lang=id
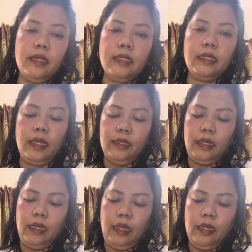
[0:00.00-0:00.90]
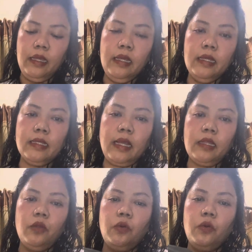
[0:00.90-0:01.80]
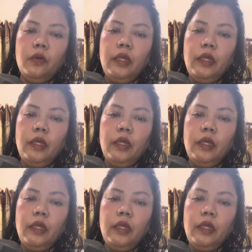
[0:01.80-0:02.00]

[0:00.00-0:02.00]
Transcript: size cantik ya satu